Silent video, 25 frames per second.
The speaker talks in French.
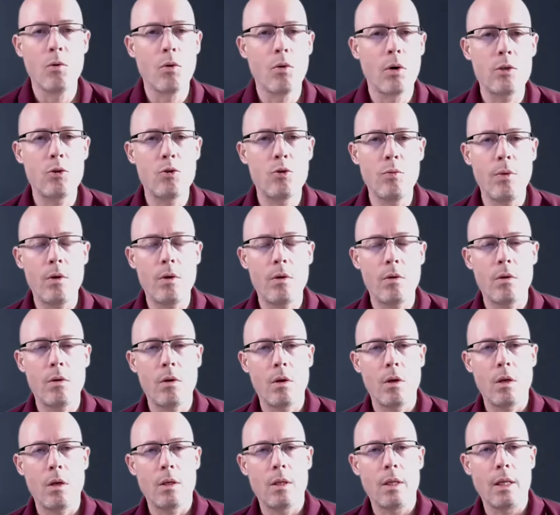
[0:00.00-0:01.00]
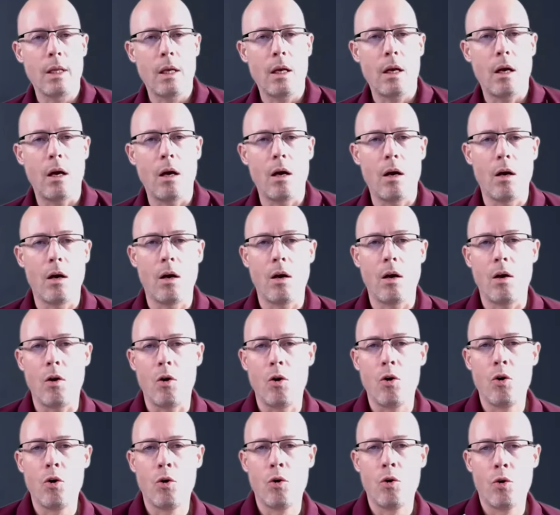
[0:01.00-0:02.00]
on résume, euh,
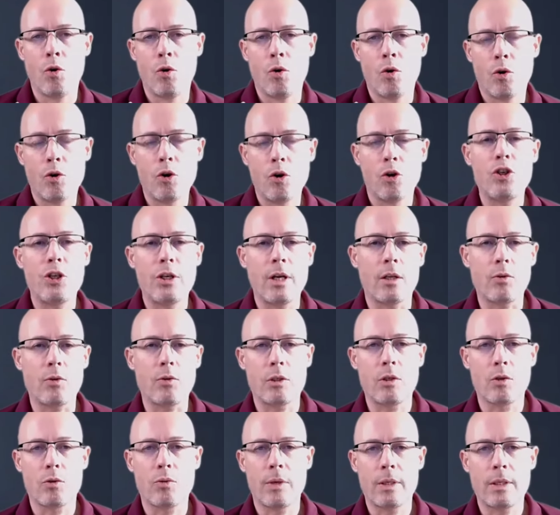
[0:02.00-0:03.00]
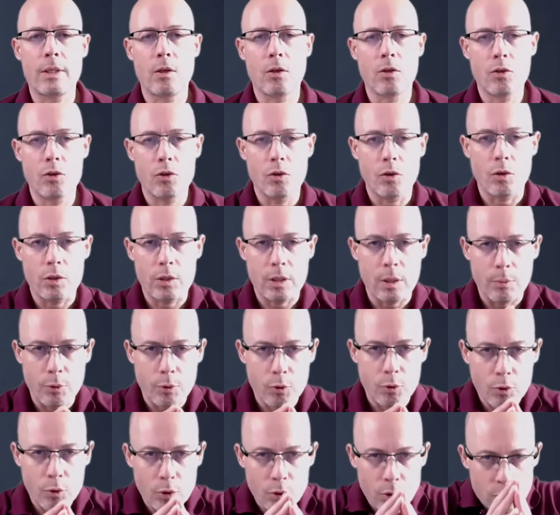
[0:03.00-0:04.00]
le coaching à 360, c'est
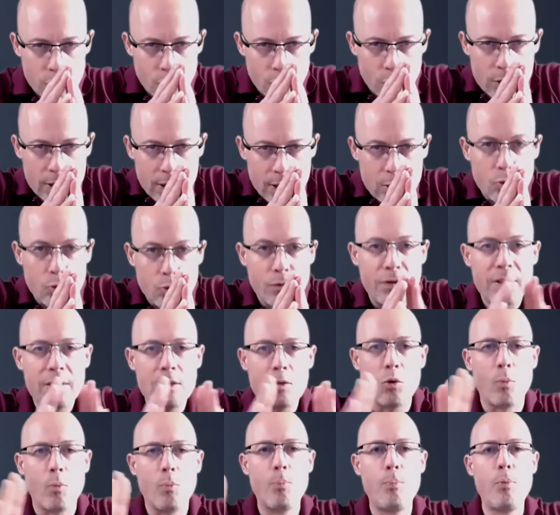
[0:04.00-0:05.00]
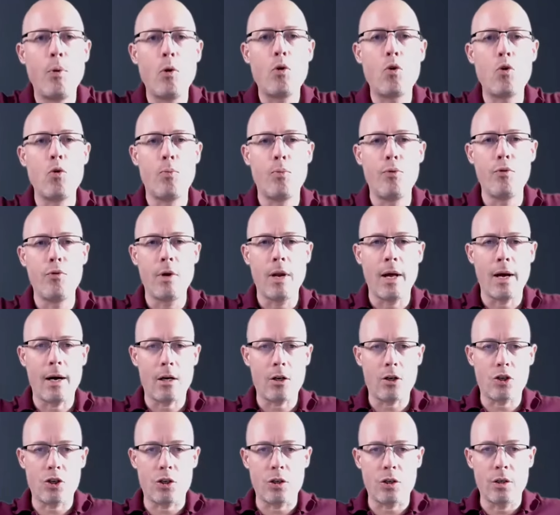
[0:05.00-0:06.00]
donc c'est une vision beaucoup plus
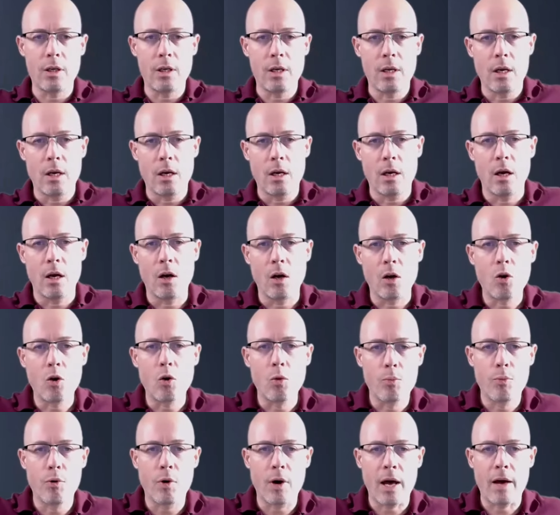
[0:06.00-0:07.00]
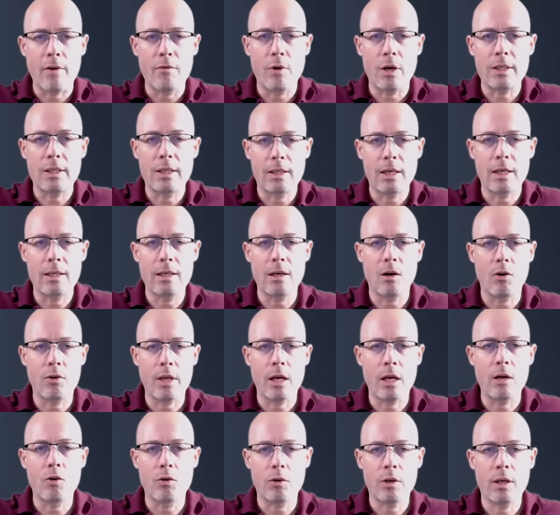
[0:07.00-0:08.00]
large euh, qu'on pourrait avoir, c'est-à-dire en
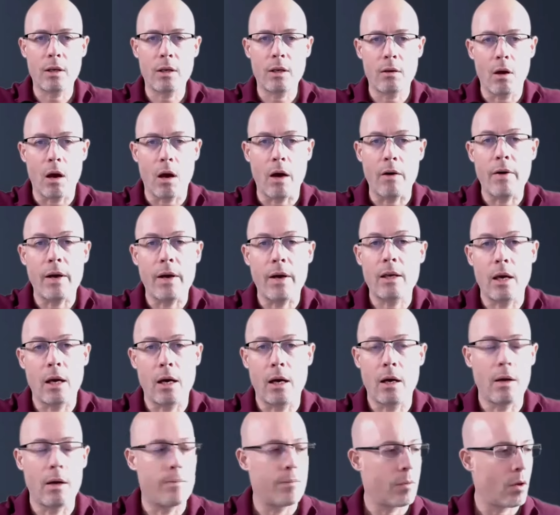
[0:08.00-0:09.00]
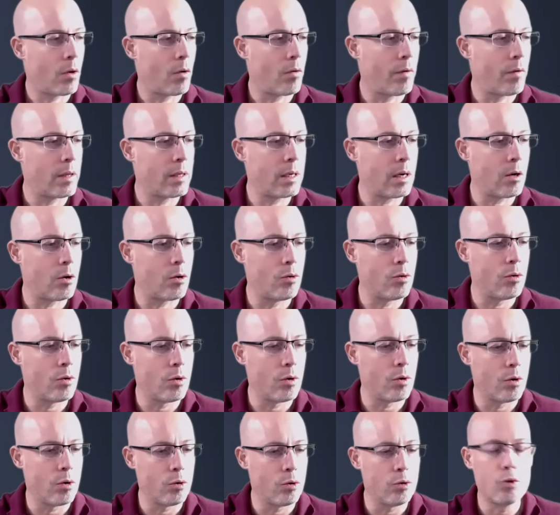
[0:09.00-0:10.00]
allant avec un, on va dire
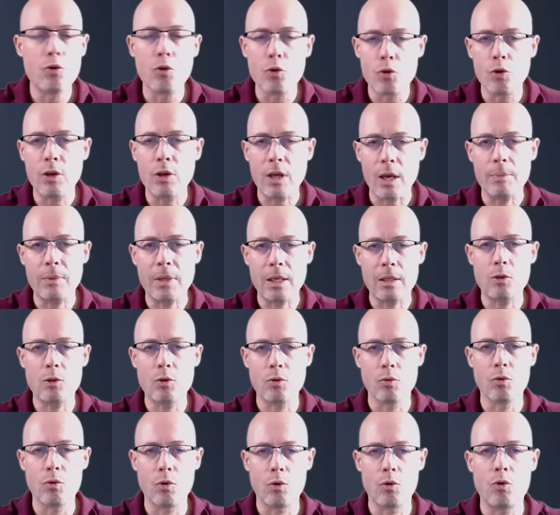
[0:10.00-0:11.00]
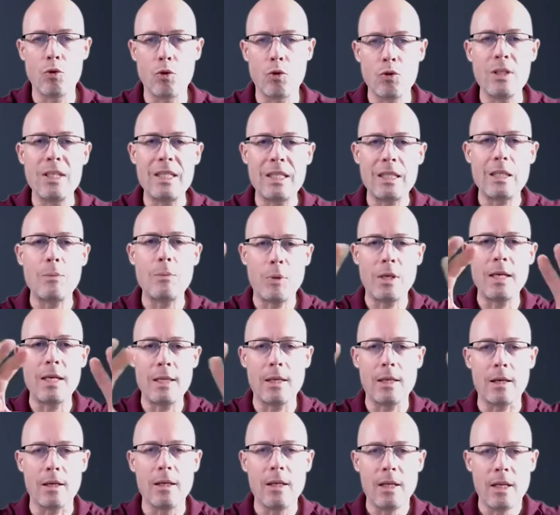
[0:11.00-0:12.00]
une, zone de captation de,
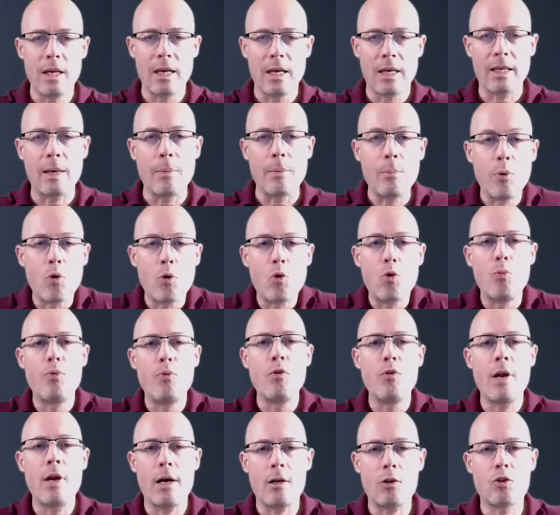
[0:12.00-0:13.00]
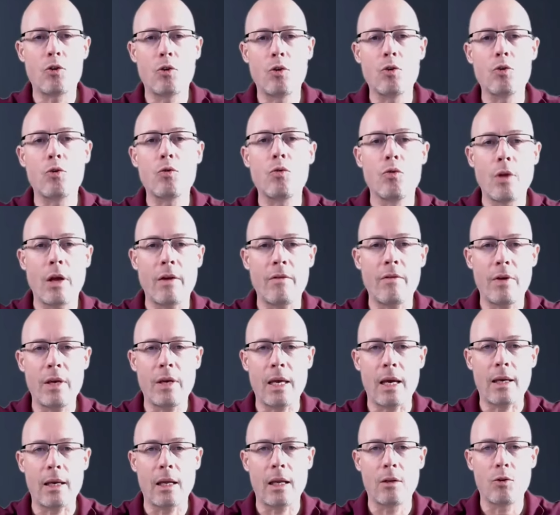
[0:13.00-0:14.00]
discipline qui est beaucoup plus large que ce qu'on avait il
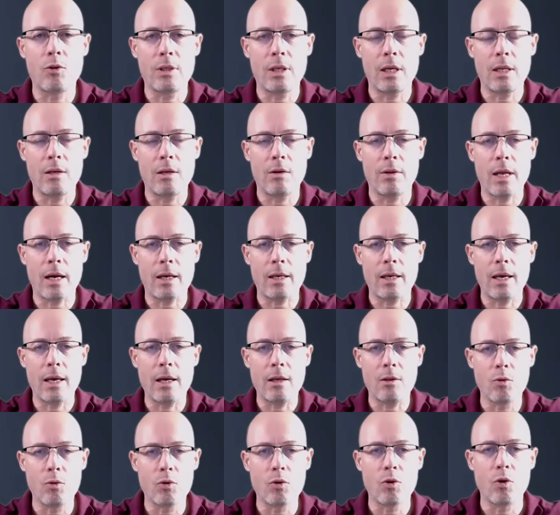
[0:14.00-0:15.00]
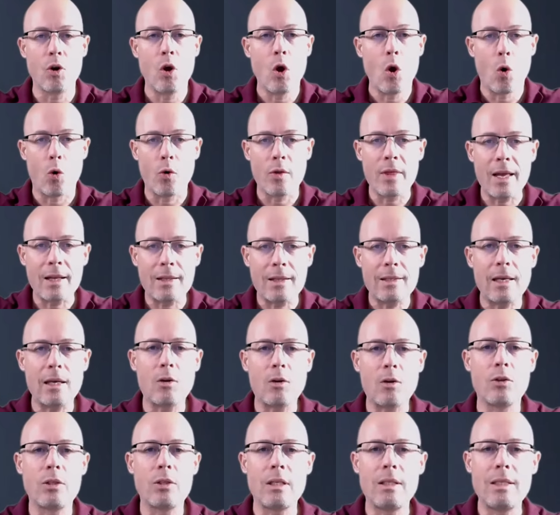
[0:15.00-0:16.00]
y a quelques années en arrière. Donc, on
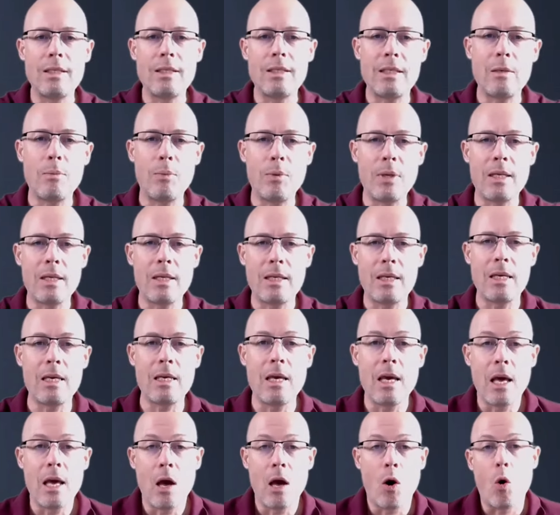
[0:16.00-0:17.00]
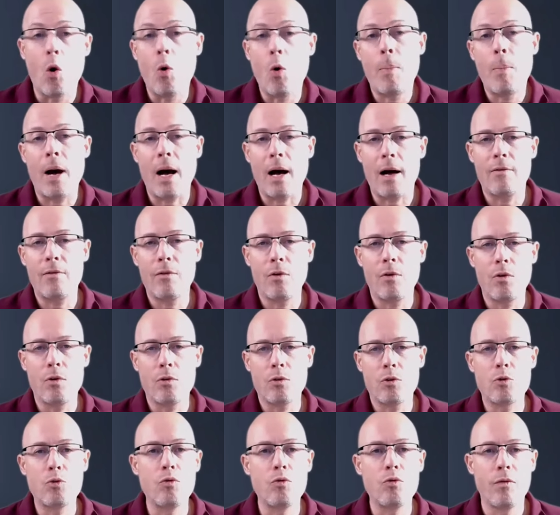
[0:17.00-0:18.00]
intègre des disciplines qui auparavant
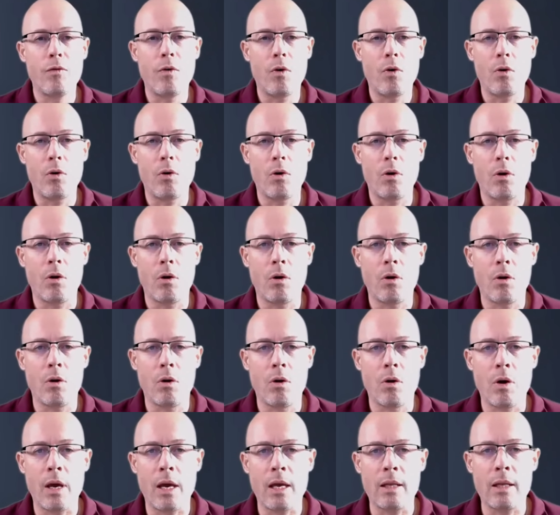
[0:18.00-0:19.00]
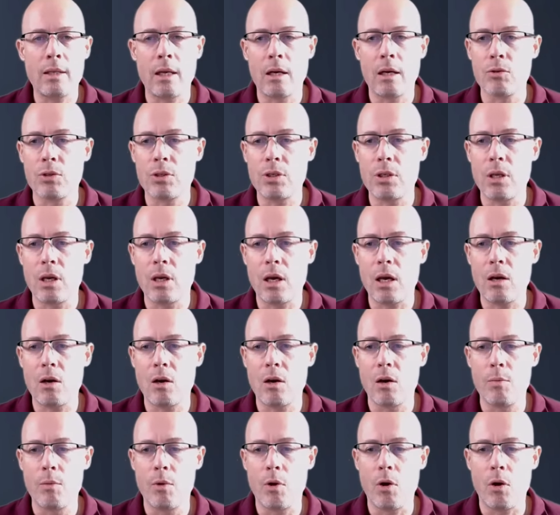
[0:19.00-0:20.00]
souvent euh, étaient considérées
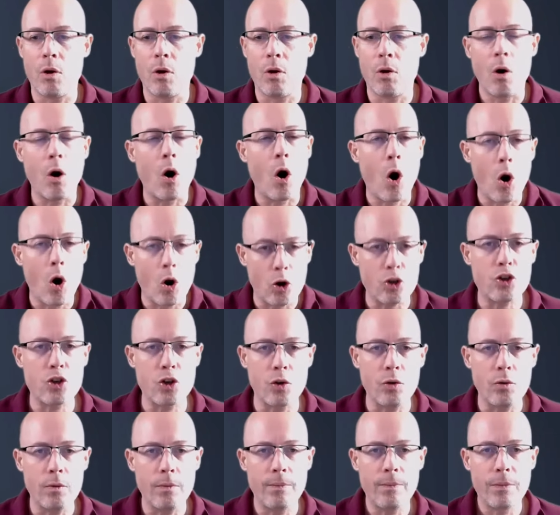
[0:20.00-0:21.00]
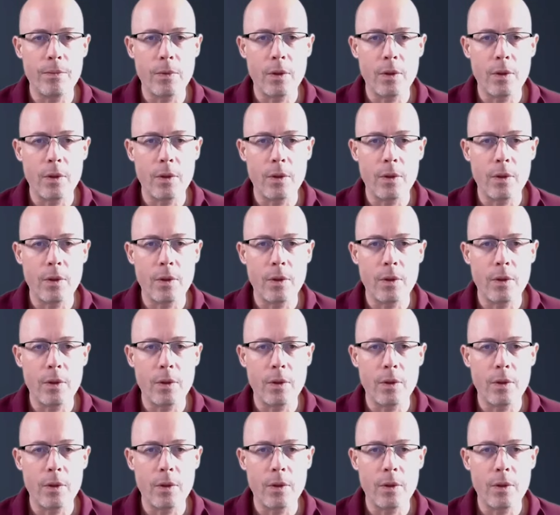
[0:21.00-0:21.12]
comme euh, hors champ